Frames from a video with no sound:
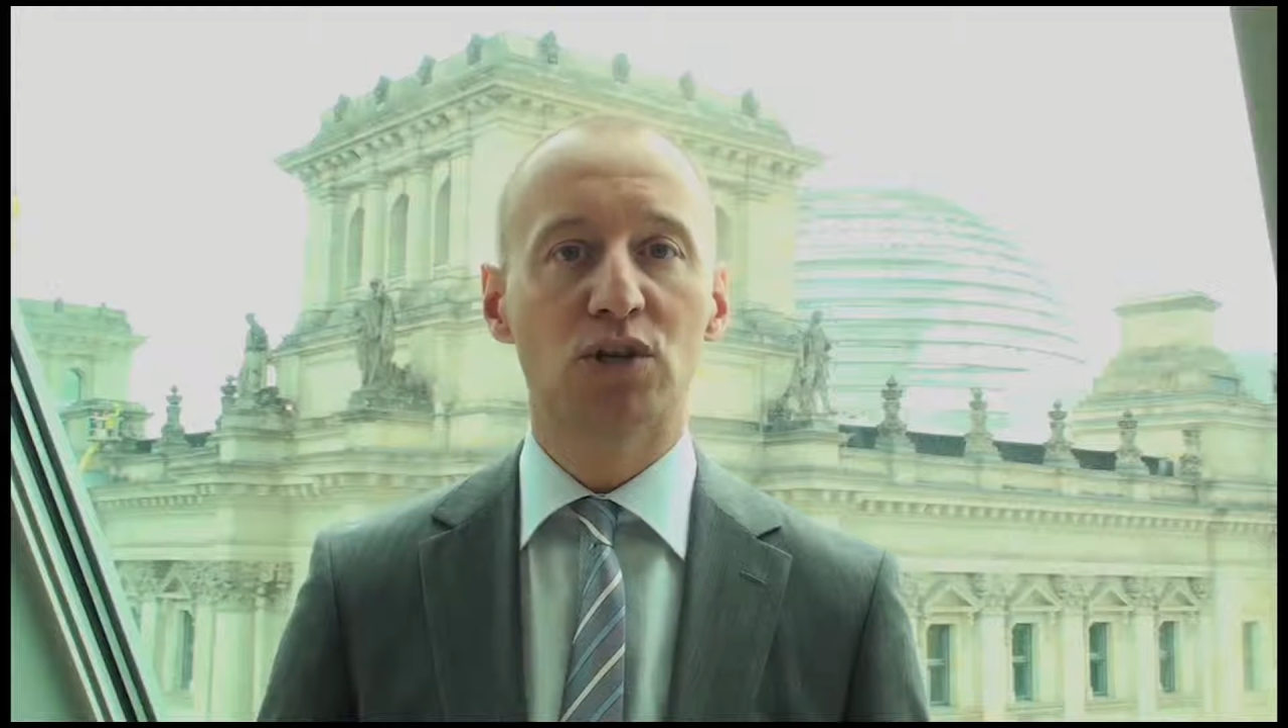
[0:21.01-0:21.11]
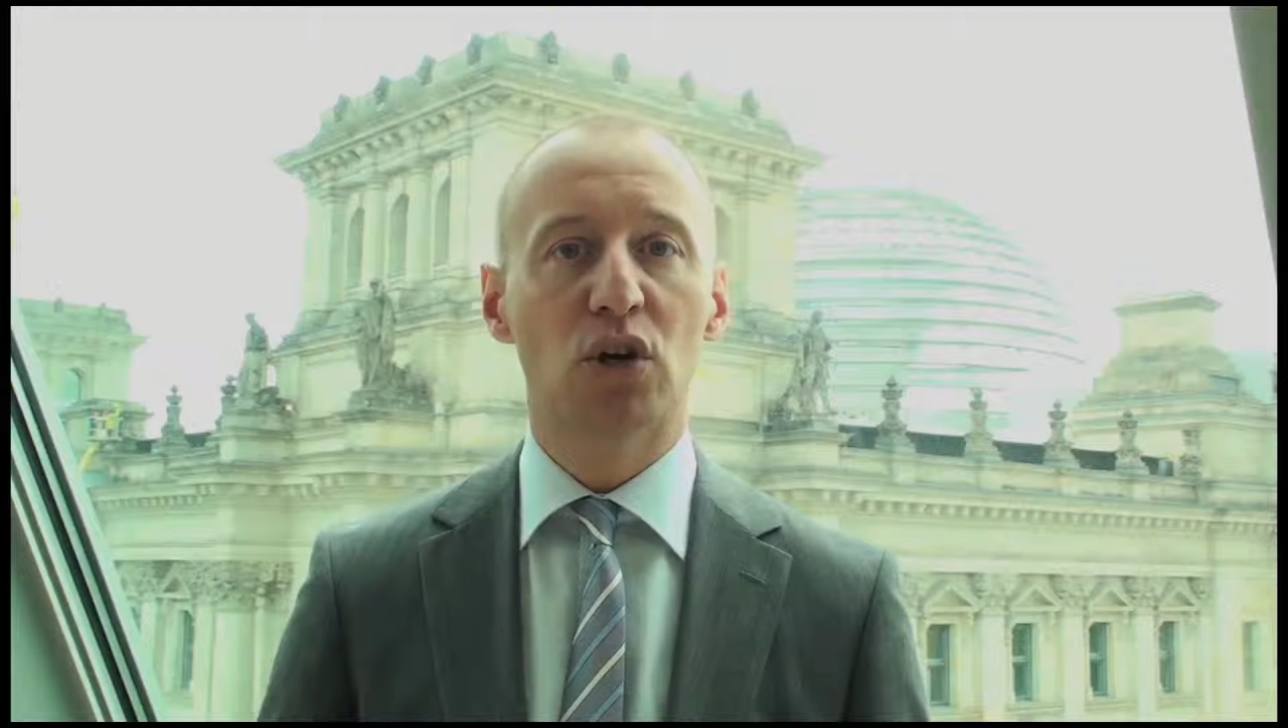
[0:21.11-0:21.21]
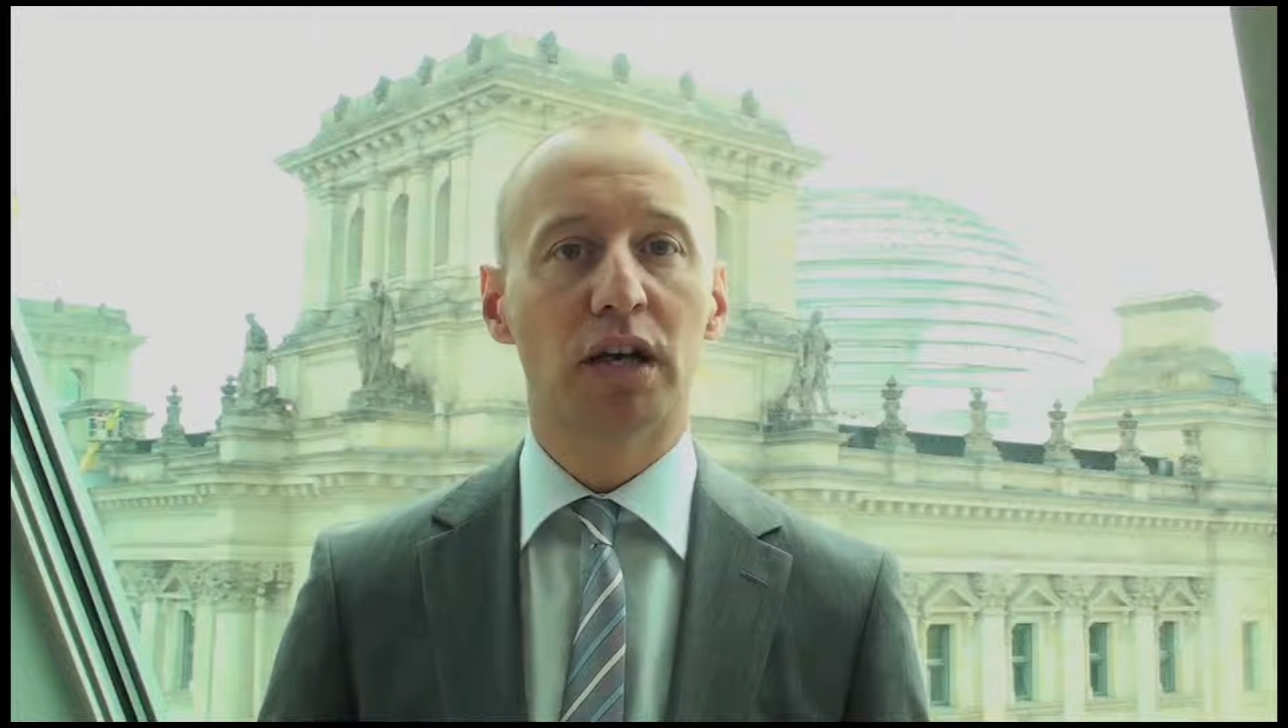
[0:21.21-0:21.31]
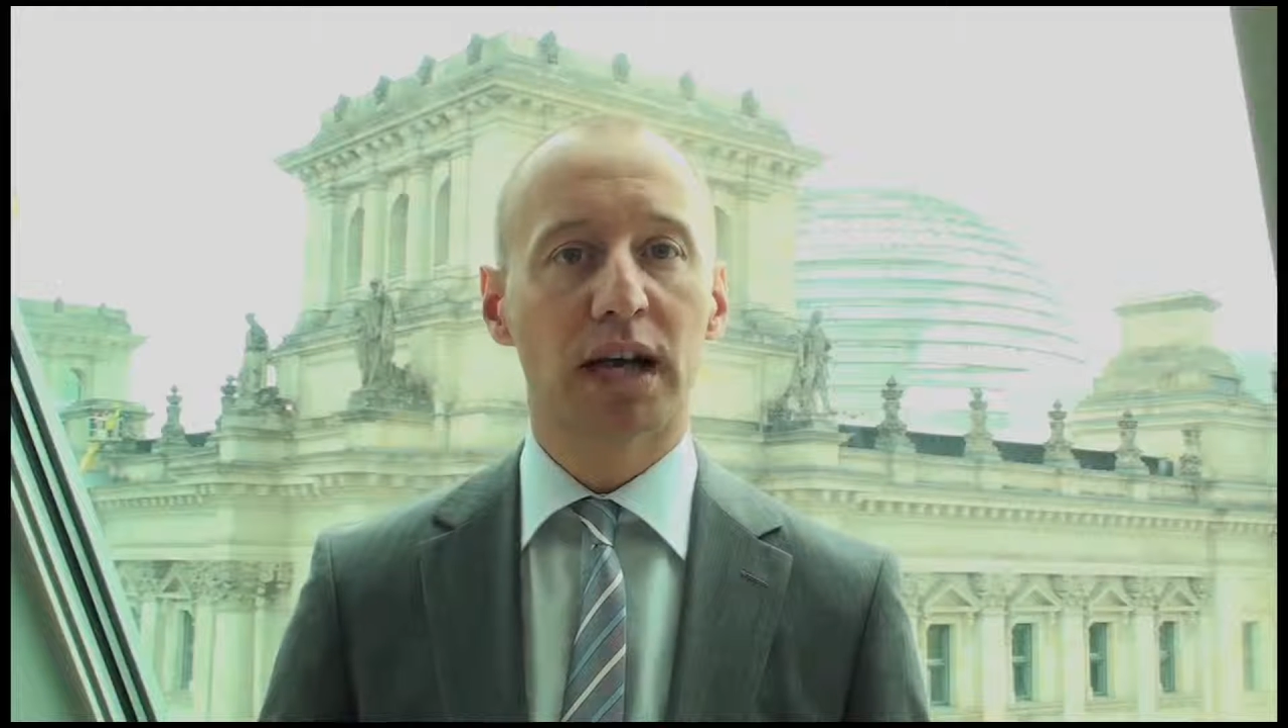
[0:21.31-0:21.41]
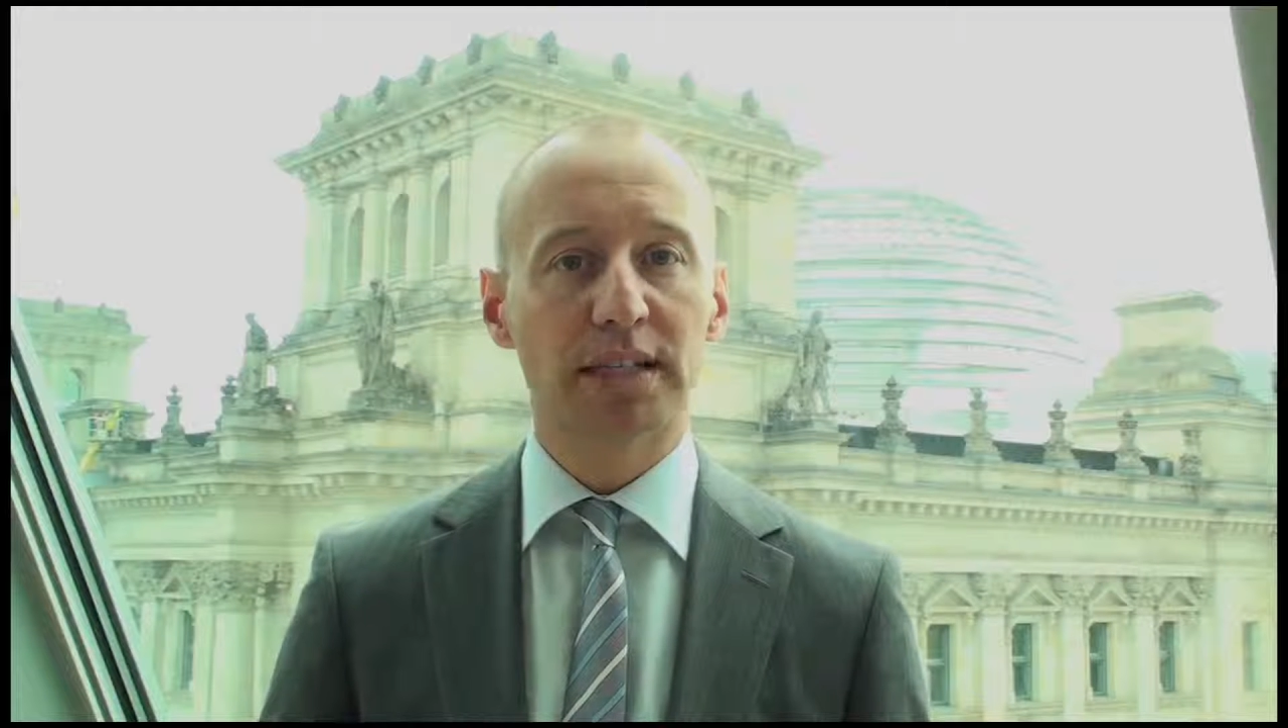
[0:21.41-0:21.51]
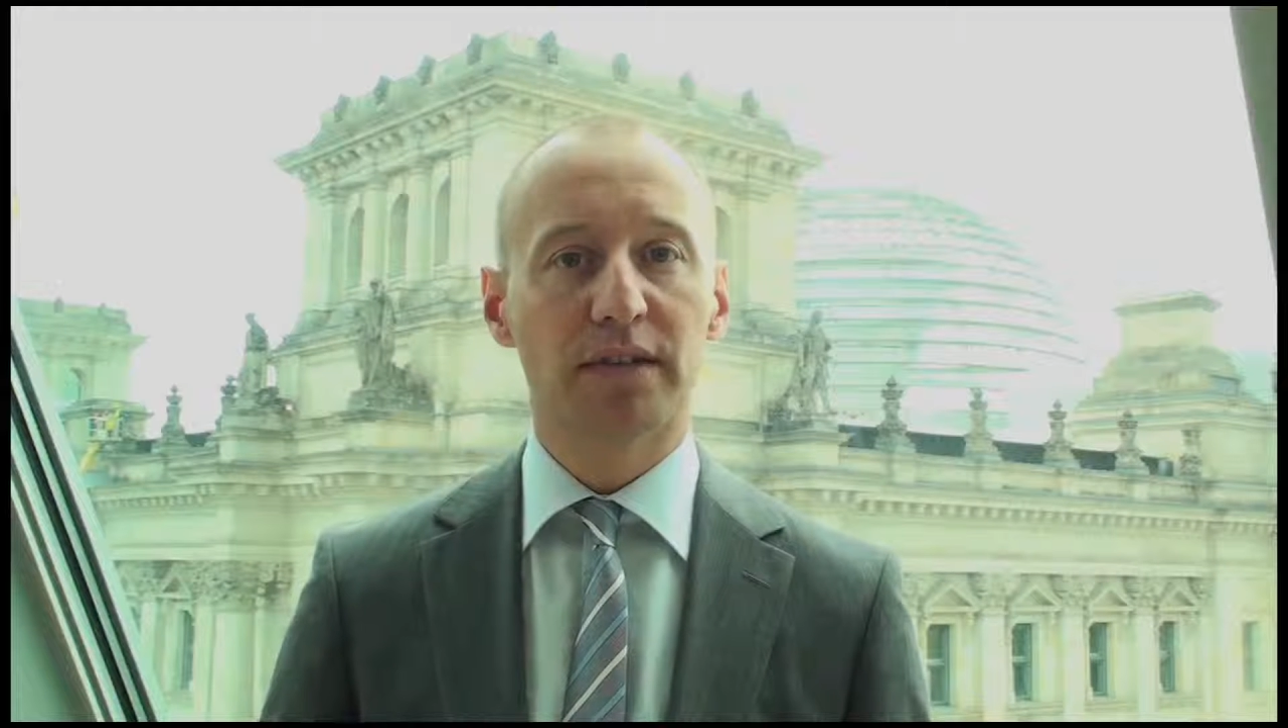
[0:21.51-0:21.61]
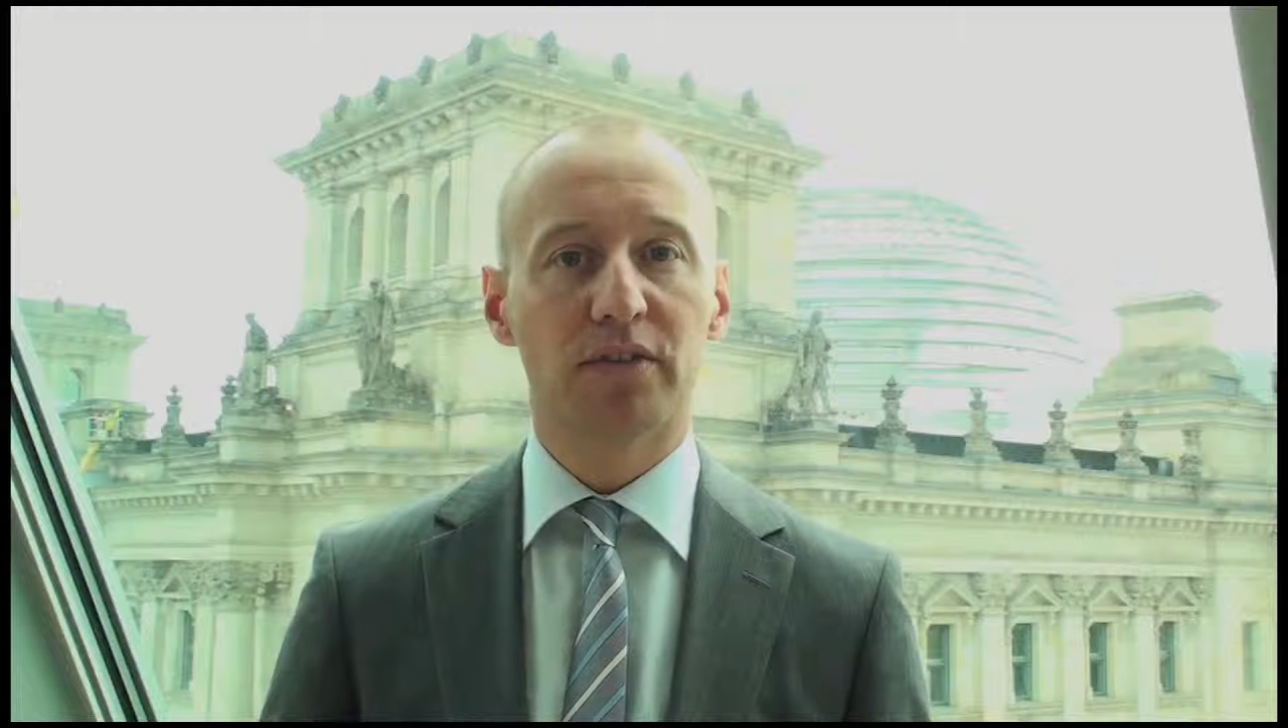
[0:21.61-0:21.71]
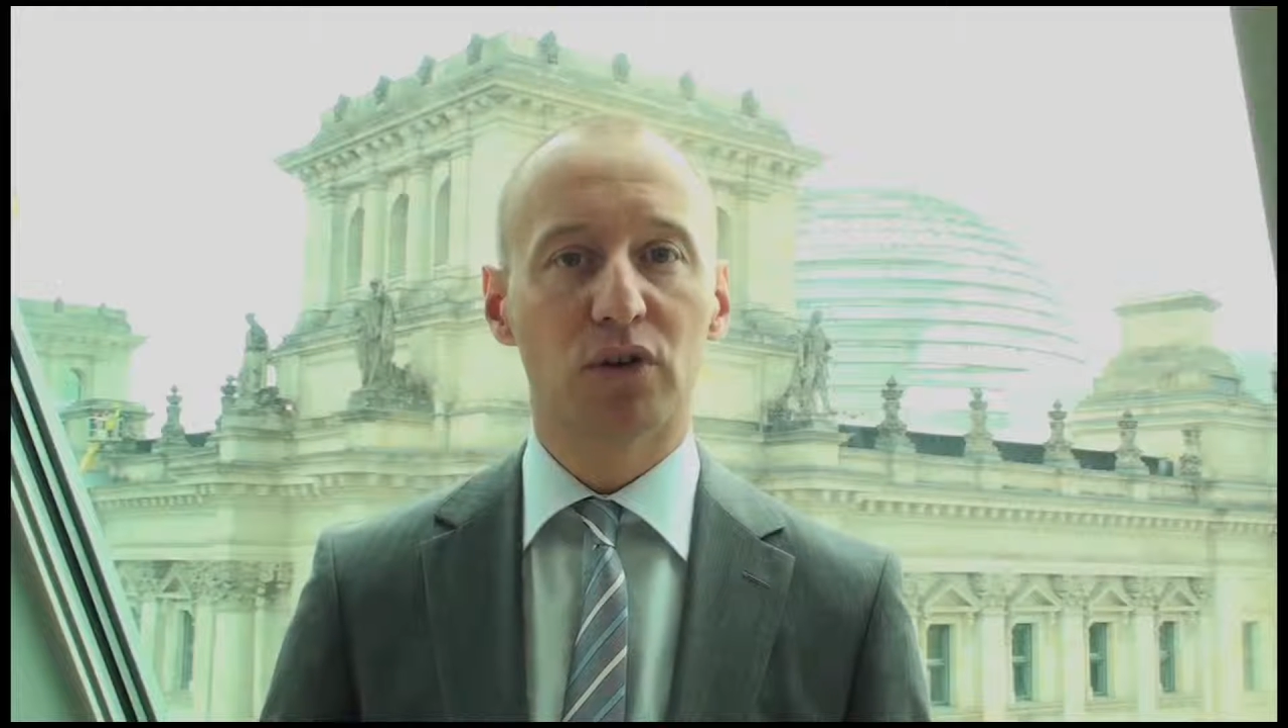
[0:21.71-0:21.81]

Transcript: tolerantes